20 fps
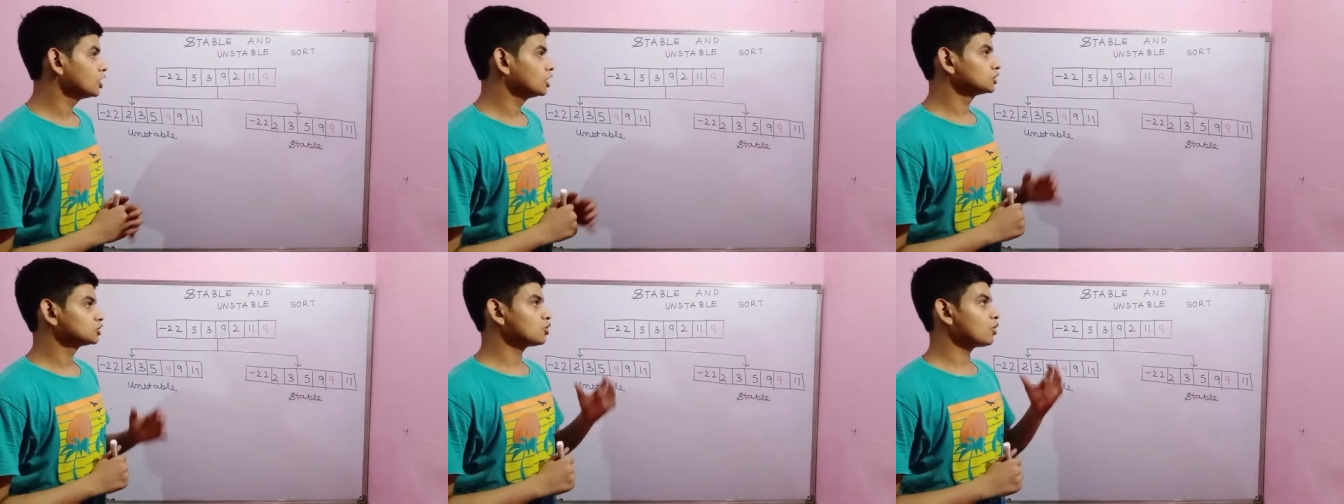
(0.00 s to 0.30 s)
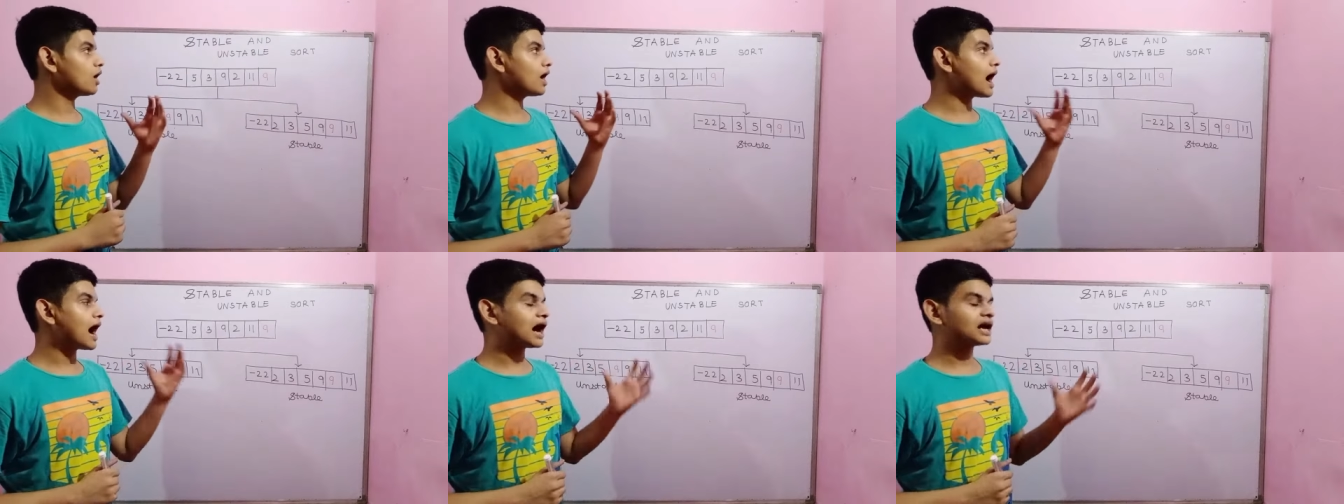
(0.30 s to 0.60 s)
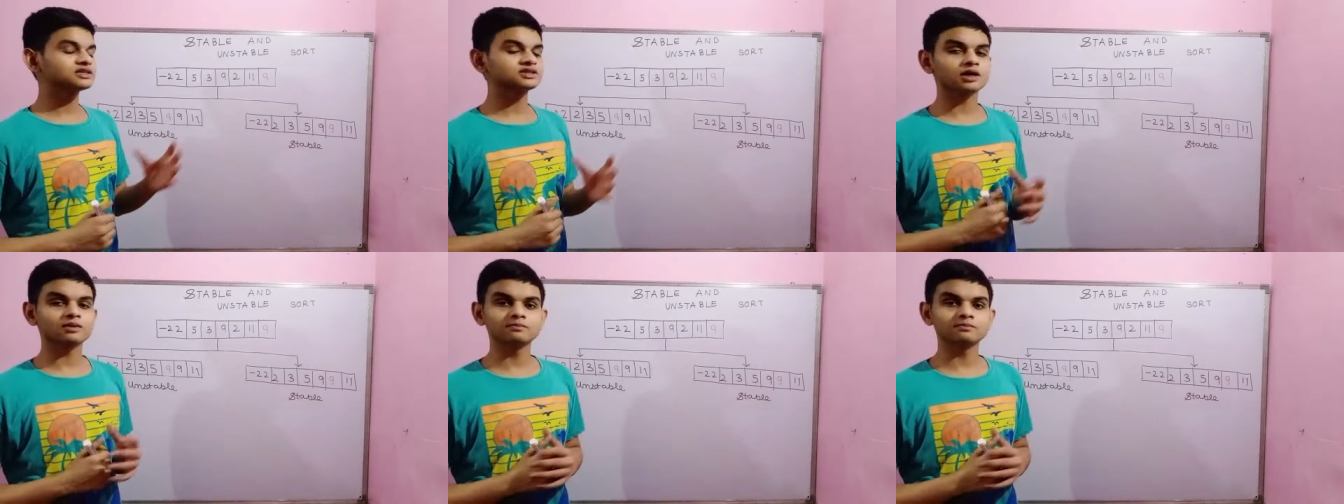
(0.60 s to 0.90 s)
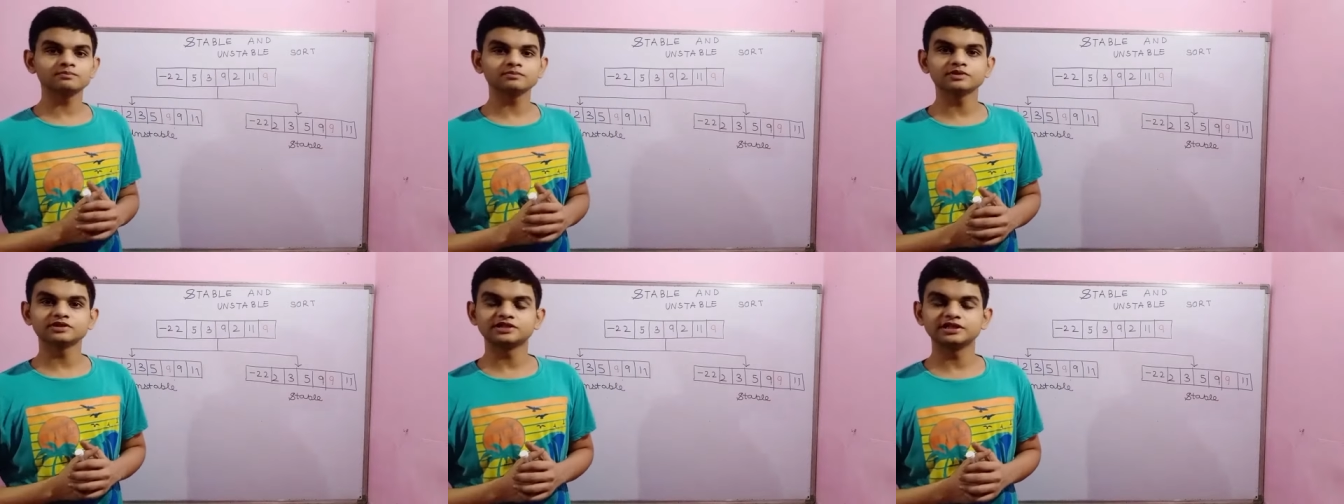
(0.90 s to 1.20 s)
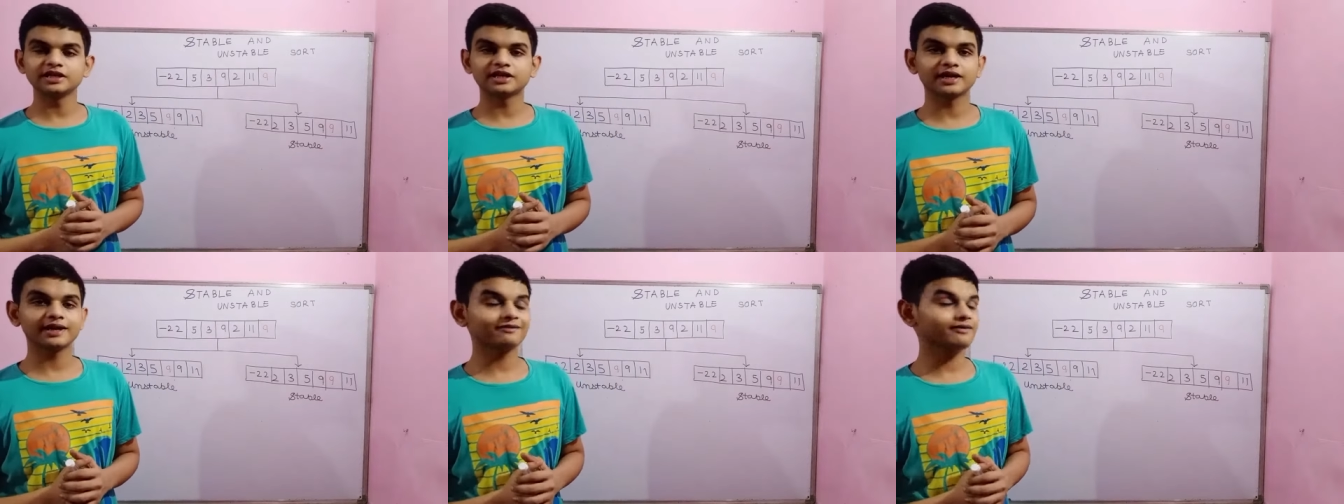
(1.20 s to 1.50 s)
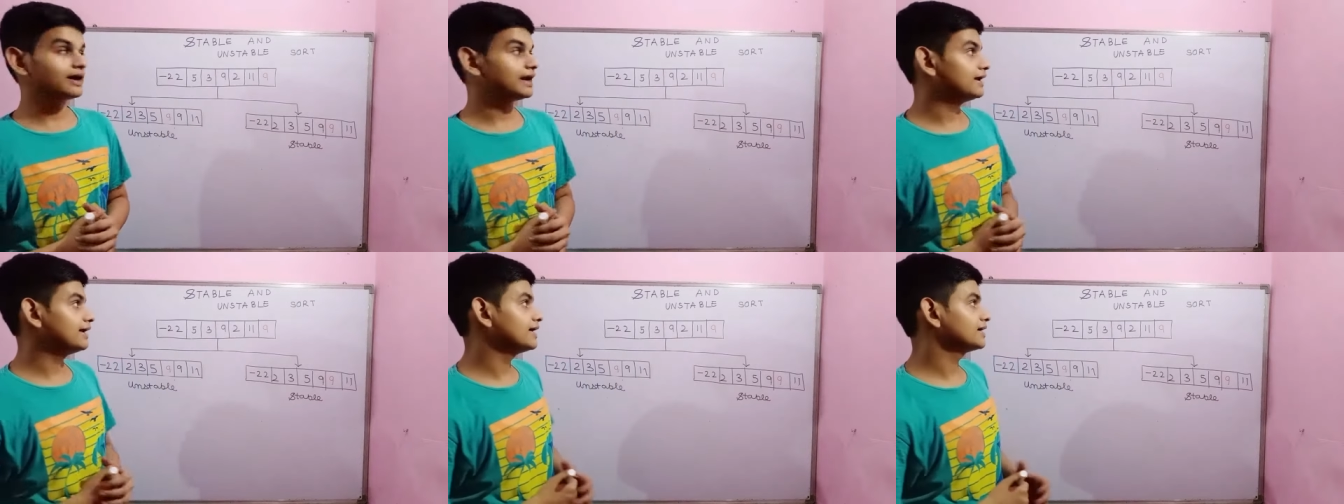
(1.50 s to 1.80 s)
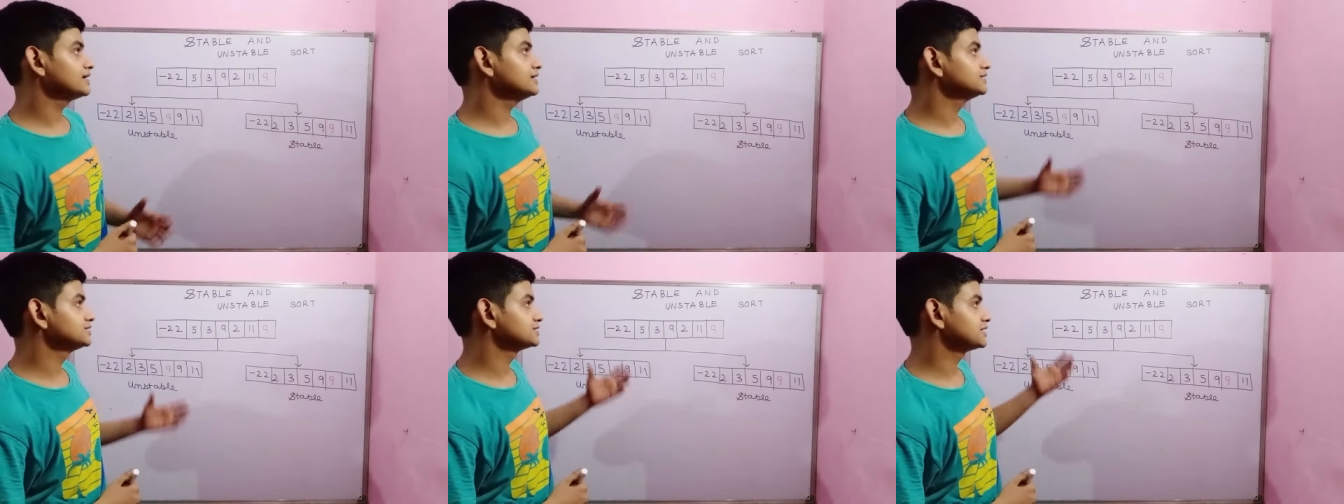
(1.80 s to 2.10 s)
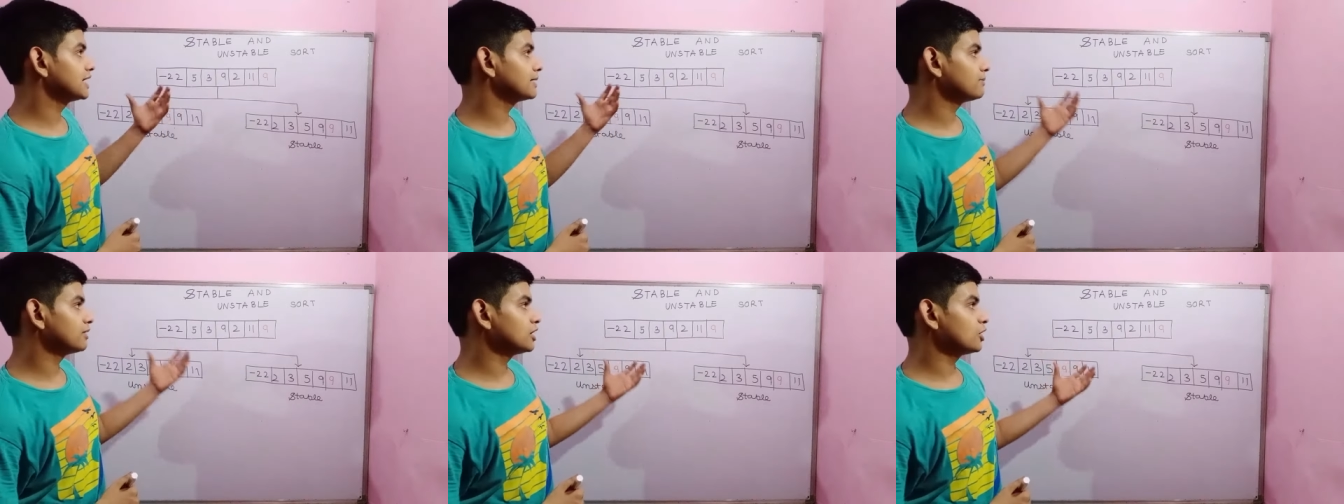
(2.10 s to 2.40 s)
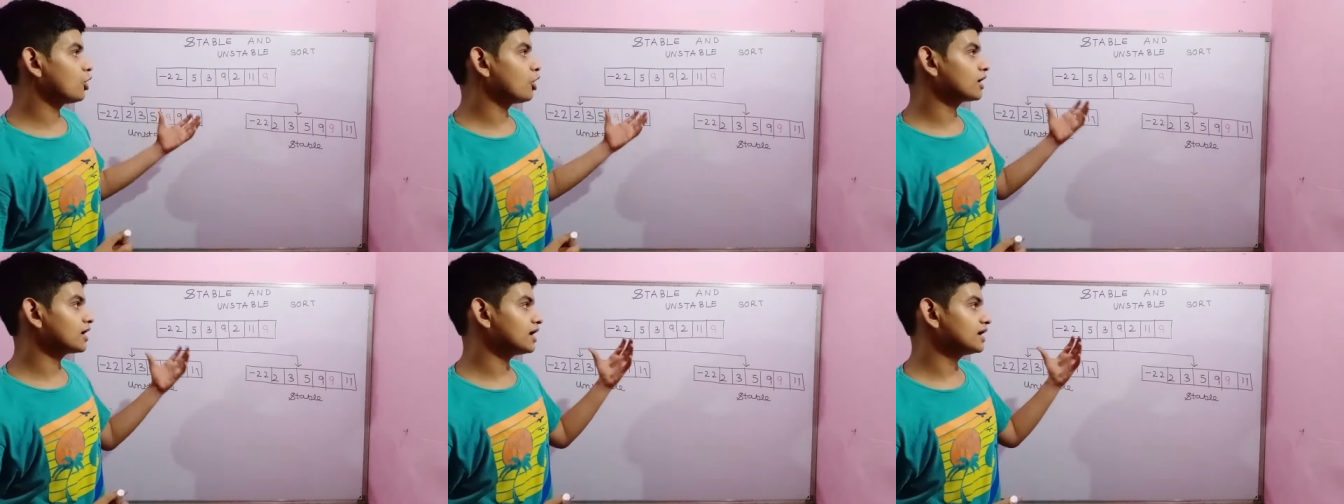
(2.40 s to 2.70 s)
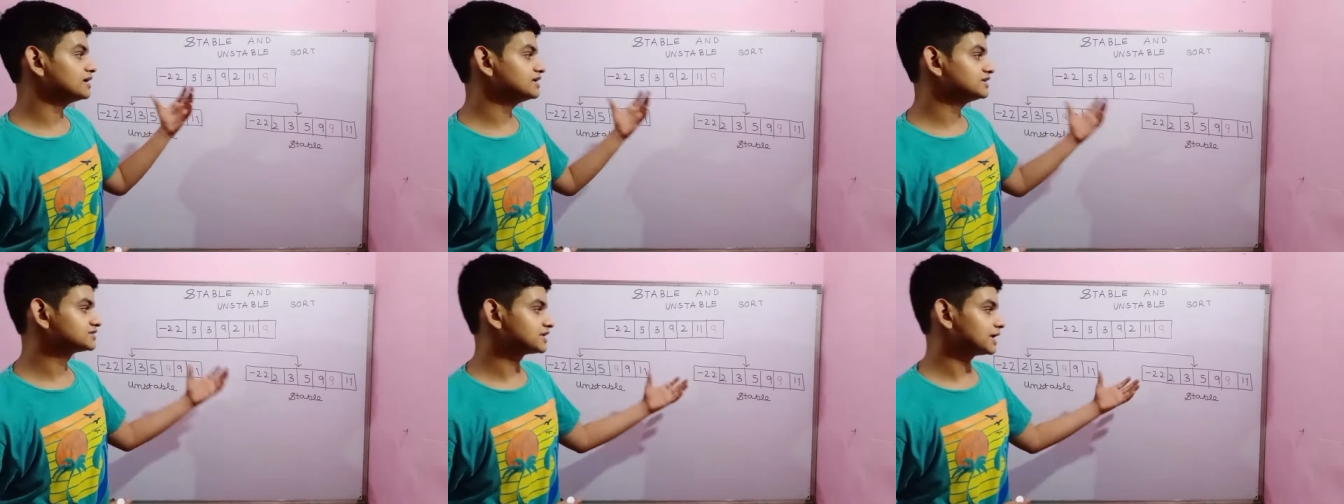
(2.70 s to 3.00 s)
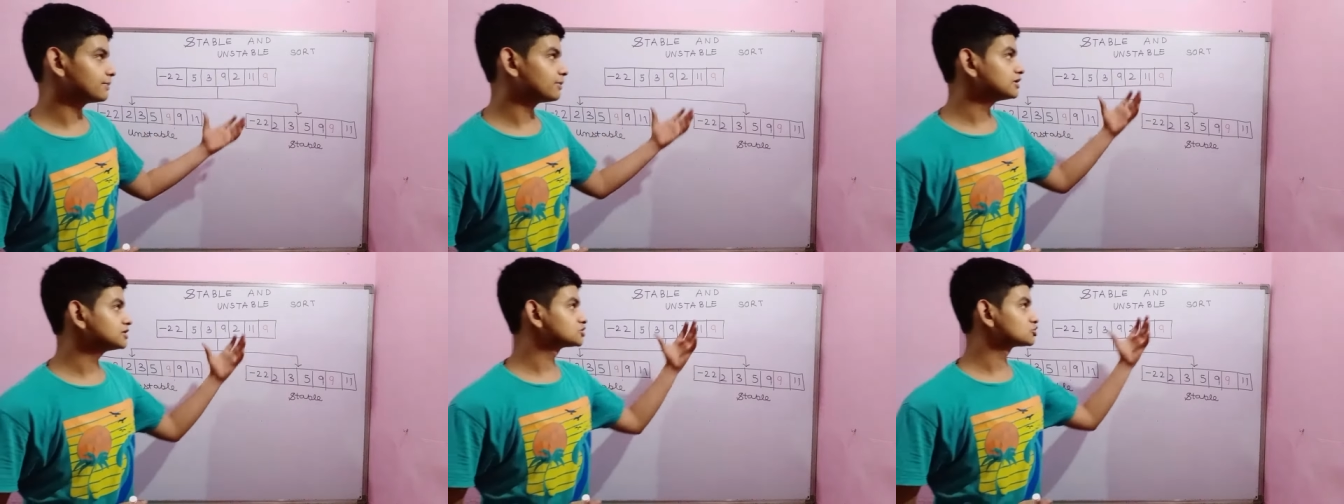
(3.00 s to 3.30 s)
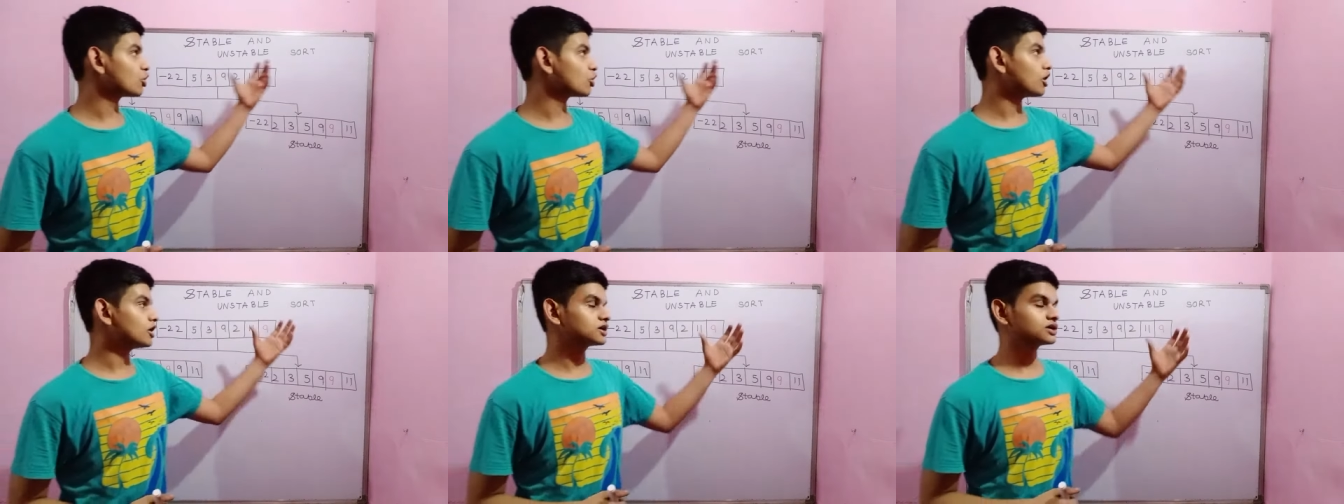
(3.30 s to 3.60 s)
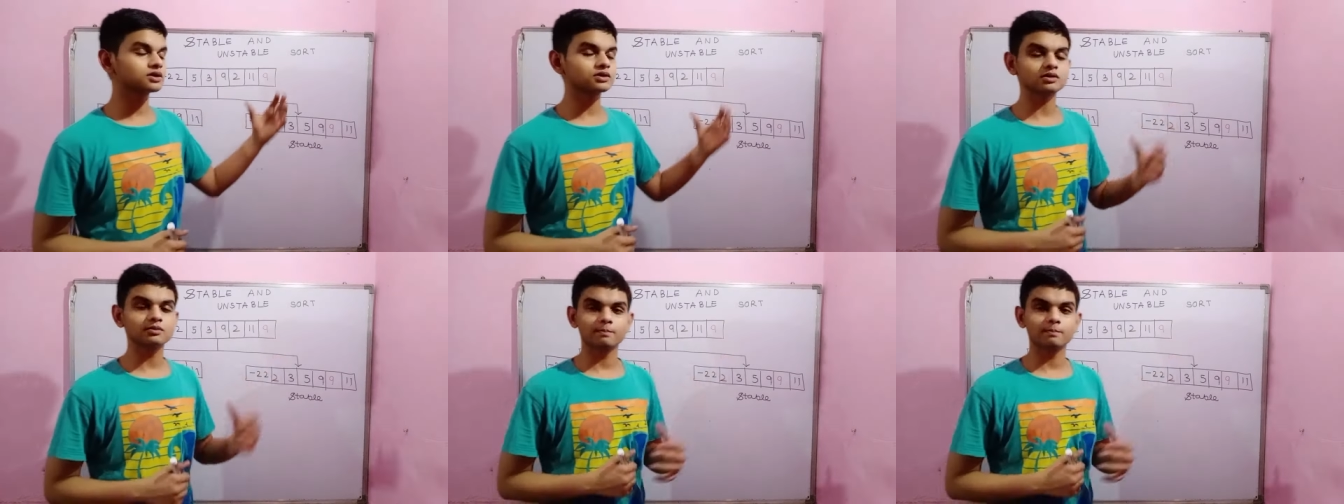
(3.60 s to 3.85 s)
तो आज हम सीखने वाले हैं कि स्टेबल और अनस्टेबल शॉर्ट